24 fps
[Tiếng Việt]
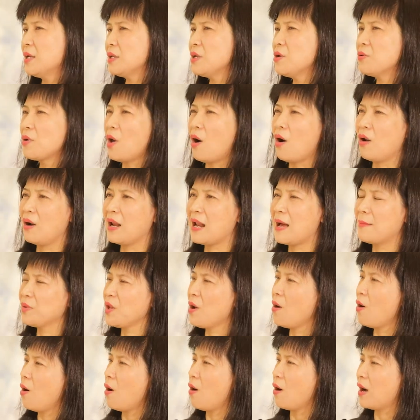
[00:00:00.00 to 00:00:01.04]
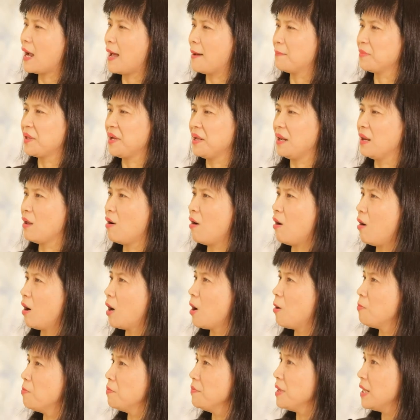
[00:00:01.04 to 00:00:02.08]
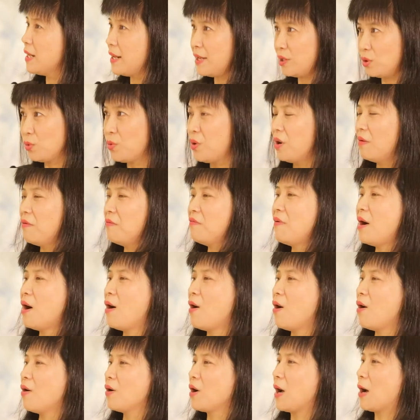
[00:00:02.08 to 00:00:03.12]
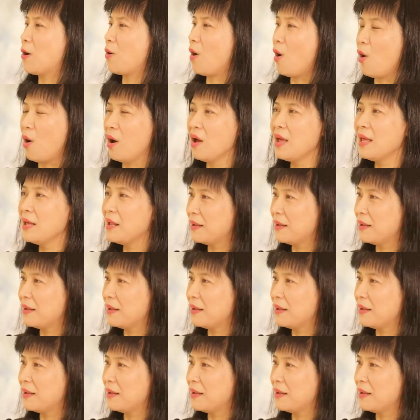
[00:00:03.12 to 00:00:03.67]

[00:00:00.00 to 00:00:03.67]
điều đó làm cho họ cảm thấy là họ không bị lệ thuộc và họ có